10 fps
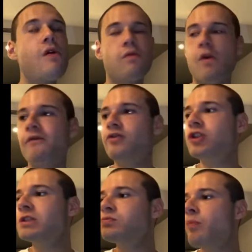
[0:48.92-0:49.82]
Boah, für
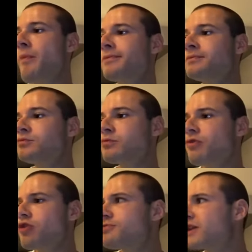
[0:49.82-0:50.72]
schick.
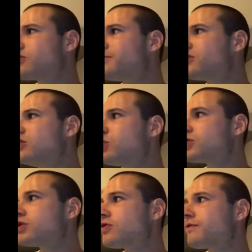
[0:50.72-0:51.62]
Schmeckt ein bisschen
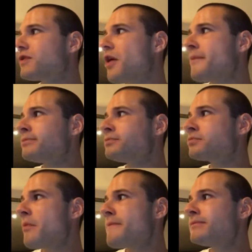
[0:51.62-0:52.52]
nussig irgendwie, gell?
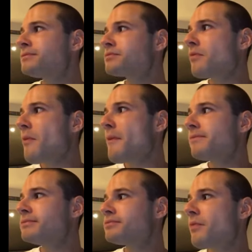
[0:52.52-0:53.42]

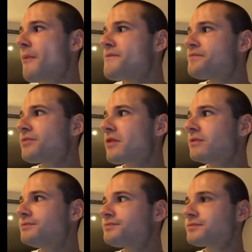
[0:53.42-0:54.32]
Komplett
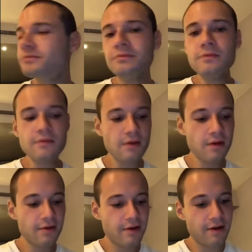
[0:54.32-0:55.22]
anderer Geschmack,
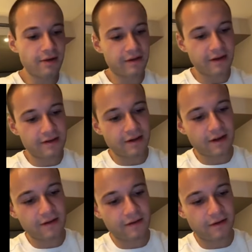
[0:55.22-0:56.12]
Wahnsinn. Ja, man, ist echt
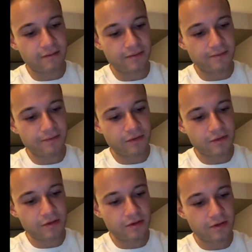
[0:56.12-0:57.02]
krass das geil, man. noch nie probiert.